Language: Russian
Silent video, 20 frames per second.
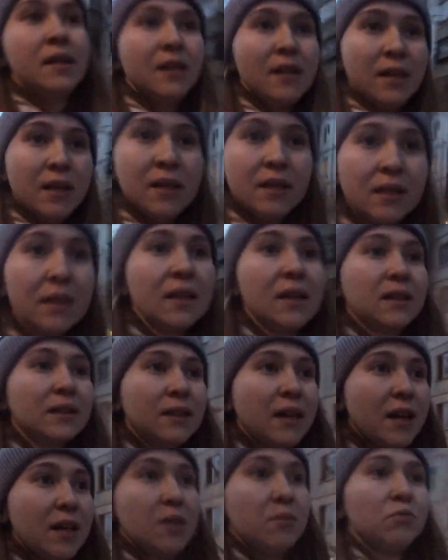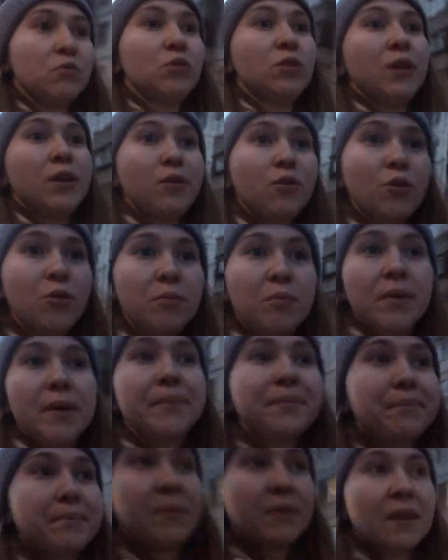Иногда ему даем мы
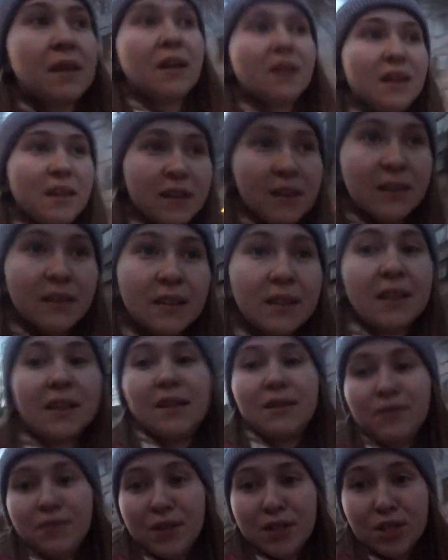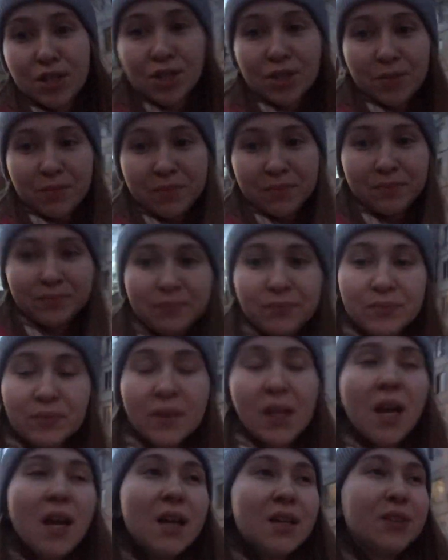такие вещи.
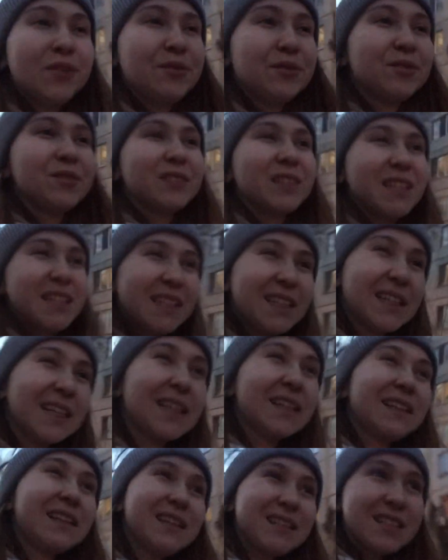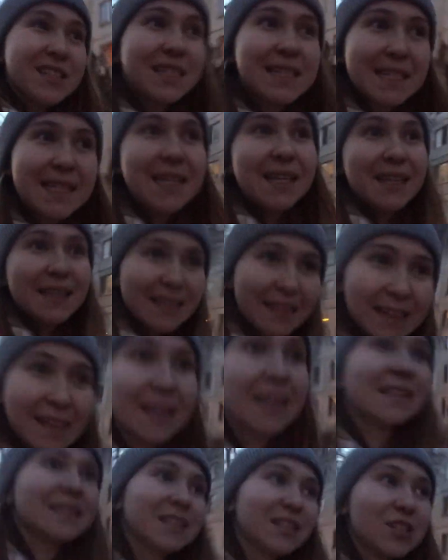Ну, не иногда, а частенько,
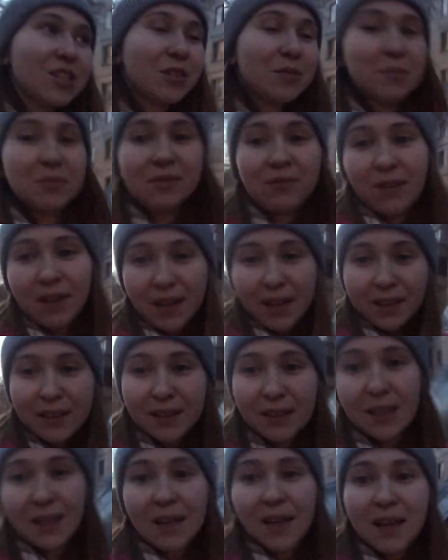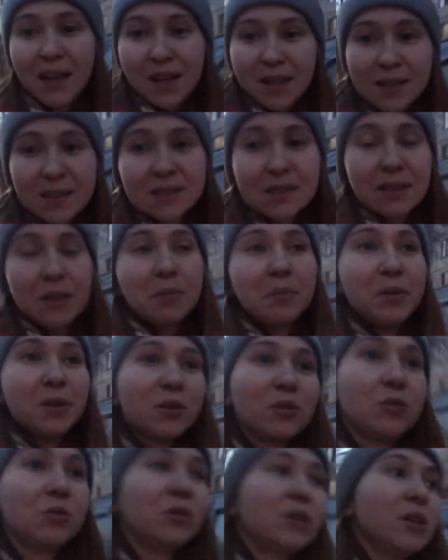конечно, бывает. Слабинку
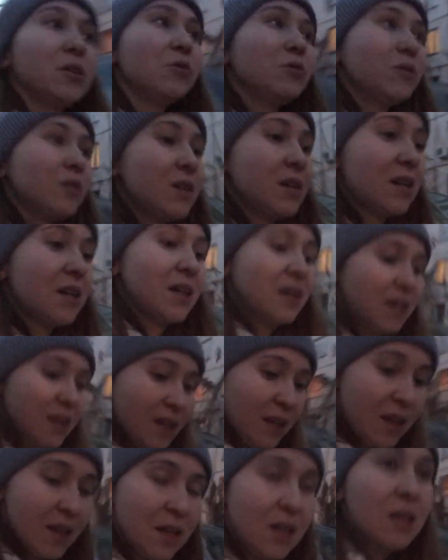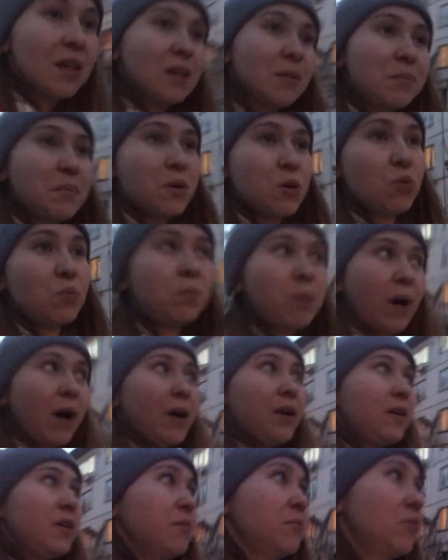даю и покупаю
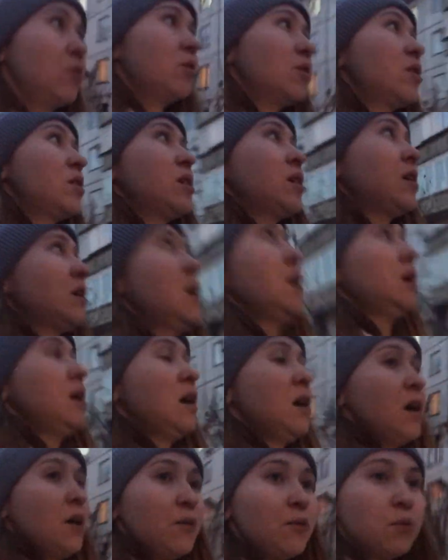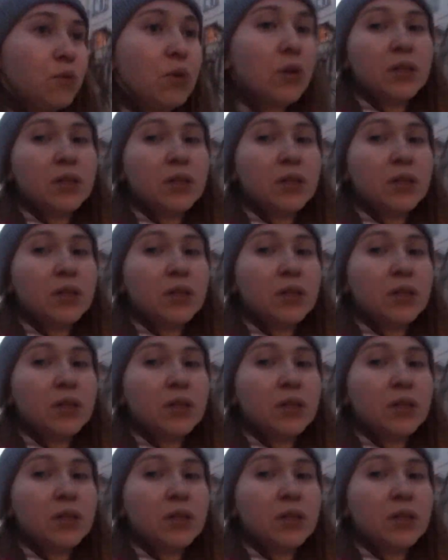ему. Вот.